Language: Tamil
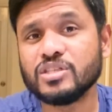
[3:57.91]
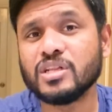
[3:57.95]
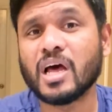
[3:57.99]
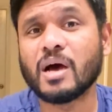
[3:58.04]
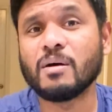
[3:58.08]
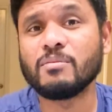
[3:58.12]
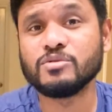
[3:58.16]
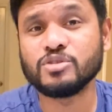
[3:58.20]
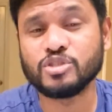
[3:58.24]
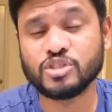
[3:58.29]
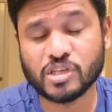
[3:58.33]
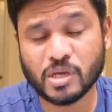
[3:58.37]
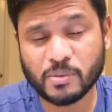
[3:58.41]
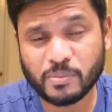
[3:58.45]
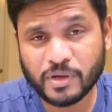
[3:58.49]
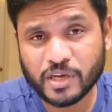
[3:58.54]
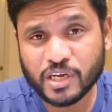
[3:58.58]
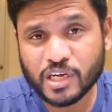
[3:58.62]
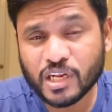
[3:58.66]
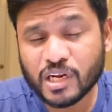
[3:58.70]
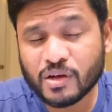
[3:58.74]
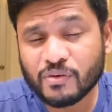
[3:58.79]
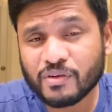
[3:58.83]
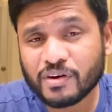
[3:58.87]
நாம்
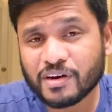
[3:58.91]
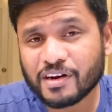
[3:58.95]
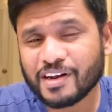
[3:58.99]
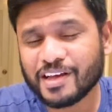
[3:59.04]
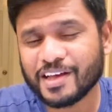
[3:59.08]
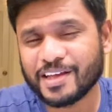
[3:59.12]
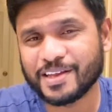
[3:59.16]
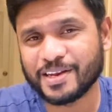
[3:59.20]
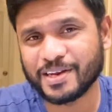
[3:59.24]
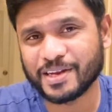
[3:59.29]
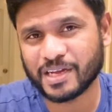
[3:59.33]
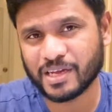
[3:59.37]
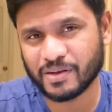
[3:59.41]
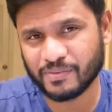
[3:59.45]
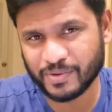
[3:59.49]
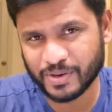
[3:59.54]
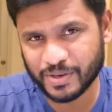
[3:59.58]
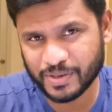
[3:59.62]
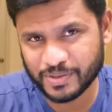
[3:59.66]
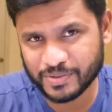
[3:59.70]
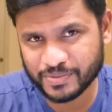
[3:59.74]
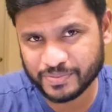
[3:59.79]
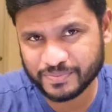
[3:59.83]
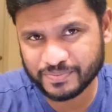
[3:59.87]
ஜெபிக்கிறவர்களாக இருக்க
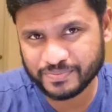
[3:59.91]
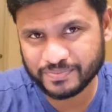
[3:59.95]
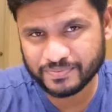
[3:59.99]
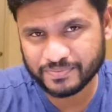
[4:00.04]
வேண்டும்